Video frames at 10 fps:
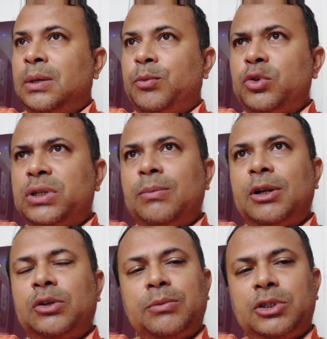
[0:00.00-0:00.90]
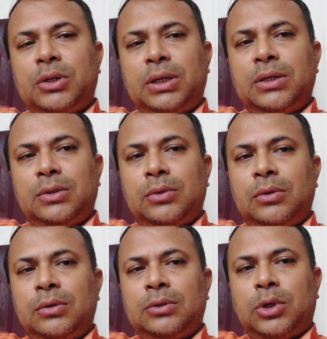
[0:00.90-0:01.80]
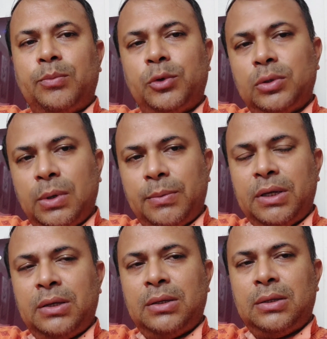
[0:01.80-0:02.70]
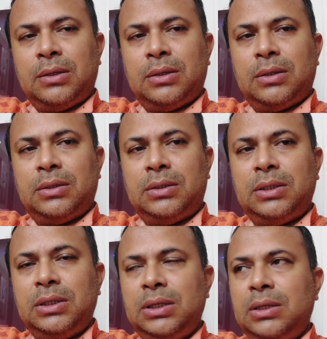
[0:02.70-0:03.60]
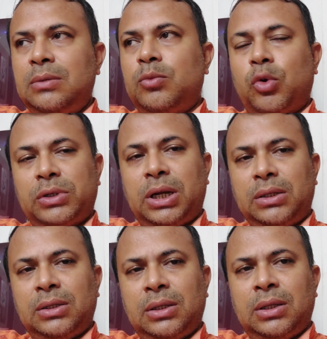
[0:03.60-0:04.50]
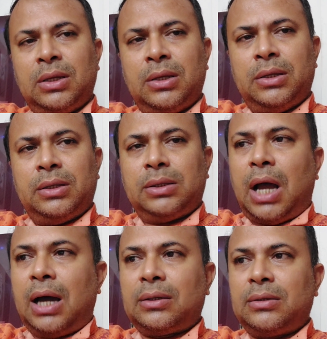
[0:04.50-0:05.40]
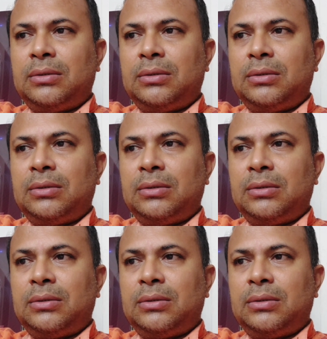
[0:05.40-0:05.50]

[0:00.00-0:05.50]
পোস্টাল ব্যালটের বিষয়টা কিন্তু সম্পূর্ণভাবে যিনি ভোটার তার